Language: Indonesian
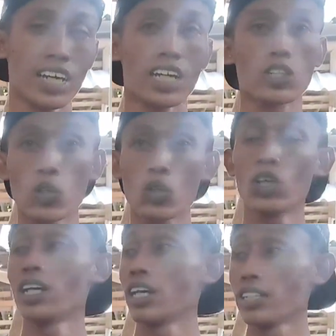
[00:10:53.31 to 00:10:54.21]
Itu
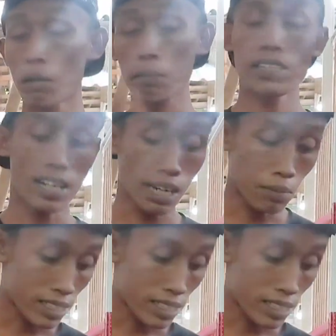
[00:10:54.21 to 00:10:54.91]
yang bisa kami